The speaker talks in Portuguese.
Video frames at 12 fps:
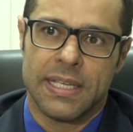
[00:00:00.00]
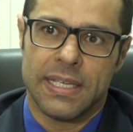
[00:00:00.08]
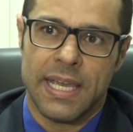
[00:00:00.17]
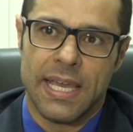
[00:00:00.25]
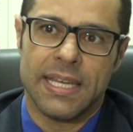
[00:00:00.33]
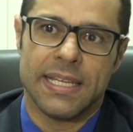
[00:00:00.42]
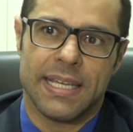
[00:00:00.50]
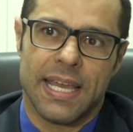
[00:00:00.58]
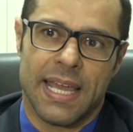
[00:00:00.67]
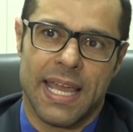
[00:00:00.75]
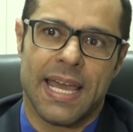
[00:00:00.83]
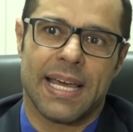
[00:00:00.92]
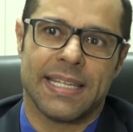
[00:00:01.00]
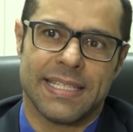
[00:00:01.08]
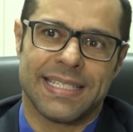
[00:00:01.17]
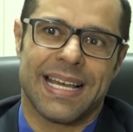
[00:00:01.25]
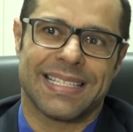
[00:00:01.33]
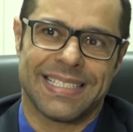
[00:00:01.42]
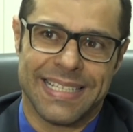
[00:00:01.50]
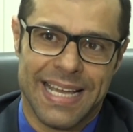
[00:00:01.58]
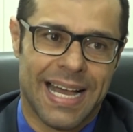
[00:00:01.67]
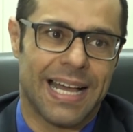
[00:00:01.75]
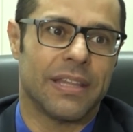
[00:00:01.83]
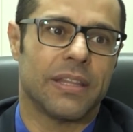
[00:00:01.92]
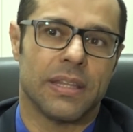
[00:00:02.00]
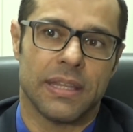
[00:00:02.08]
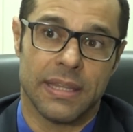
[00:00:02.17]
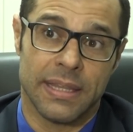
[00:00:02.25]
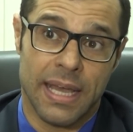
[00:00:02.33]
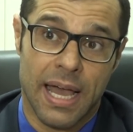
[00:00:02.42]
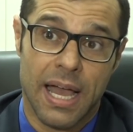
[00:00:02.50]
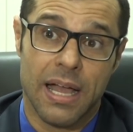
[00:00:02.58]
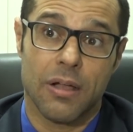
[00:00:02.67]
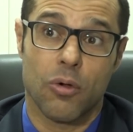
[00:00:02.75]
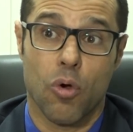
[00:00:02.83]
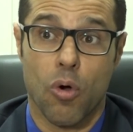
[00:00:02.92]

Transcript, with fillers: e ele realizar-se-á na,